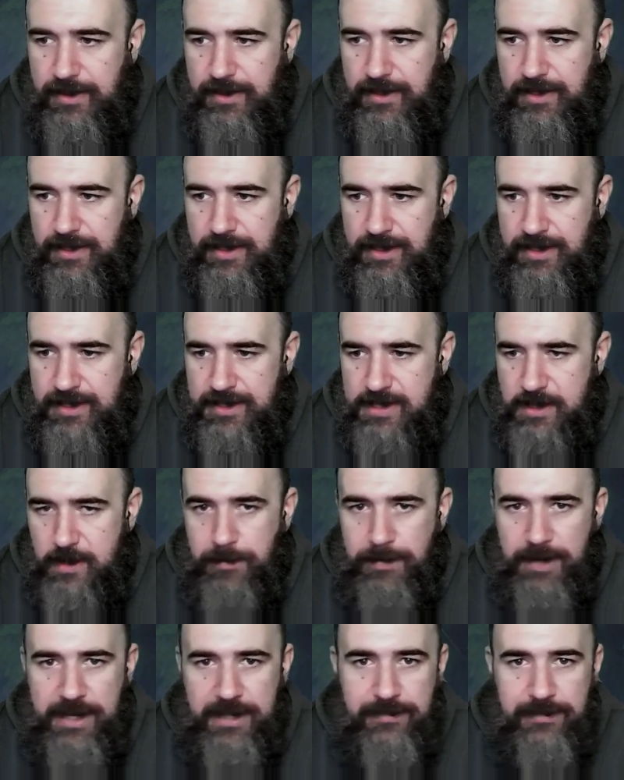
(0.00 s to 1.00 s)
Hier ist
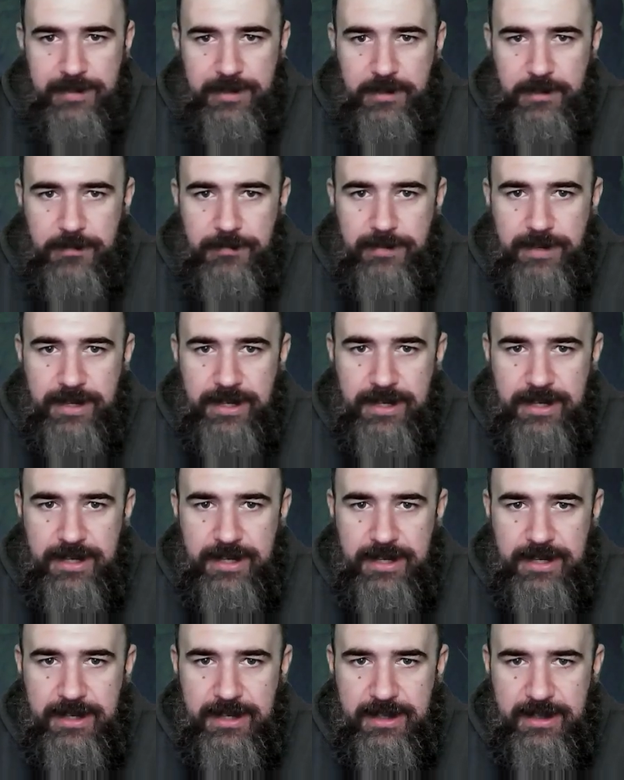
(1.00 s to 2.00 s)
nochmal Gewinnen und
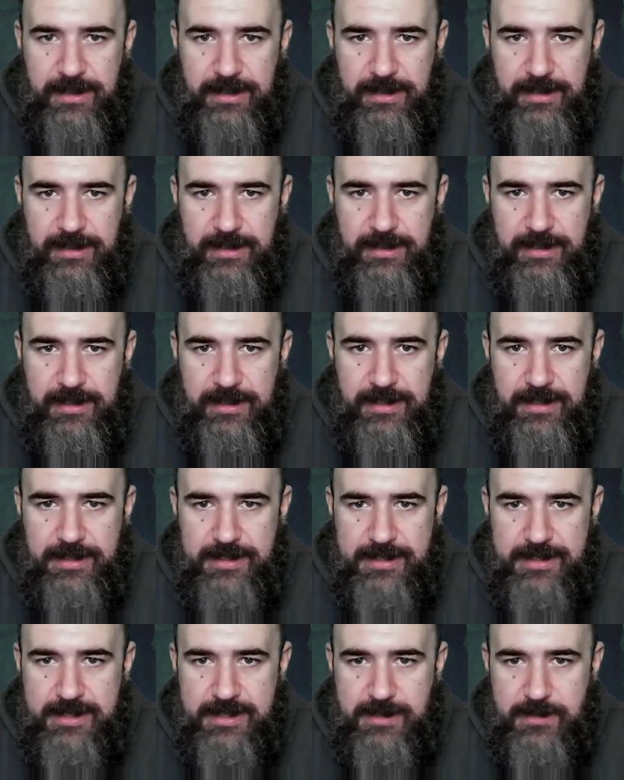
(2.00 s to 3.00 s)
Verlieren. Hier
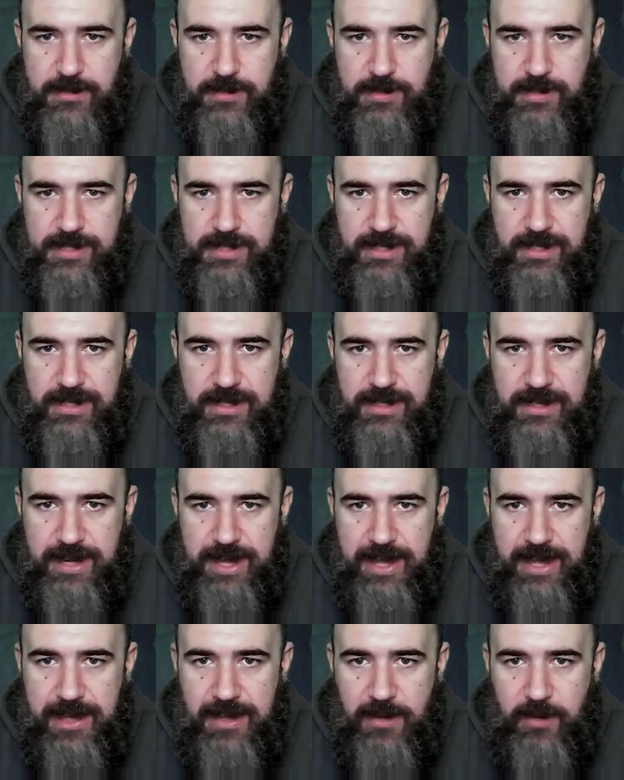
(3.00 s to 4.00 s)
sind unsere
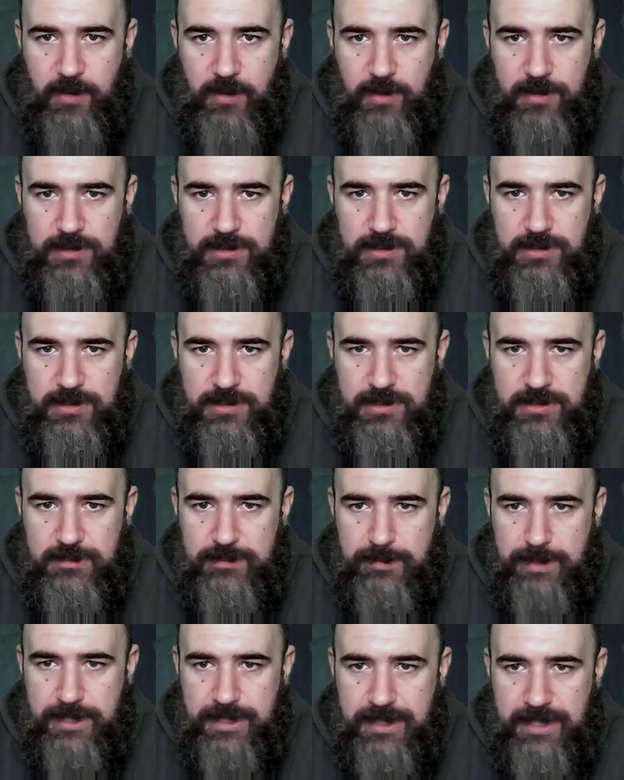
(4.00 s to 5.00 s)

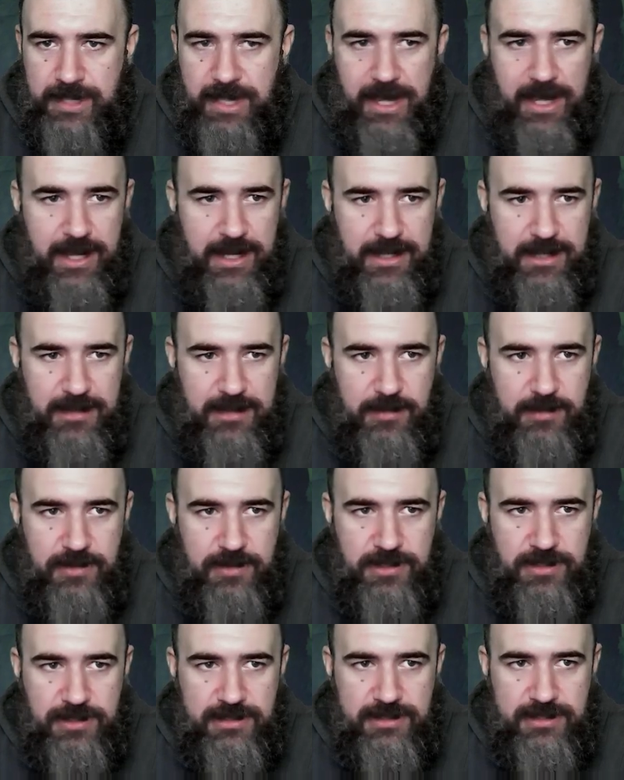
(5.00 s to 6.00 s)
Nahrungsmaterialien und
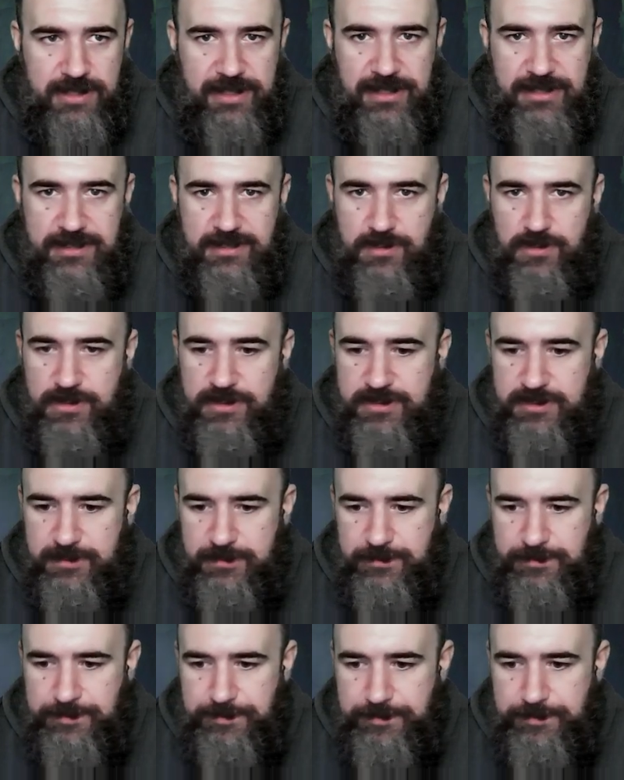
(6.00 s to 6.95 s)
sonstigen Ressourcen.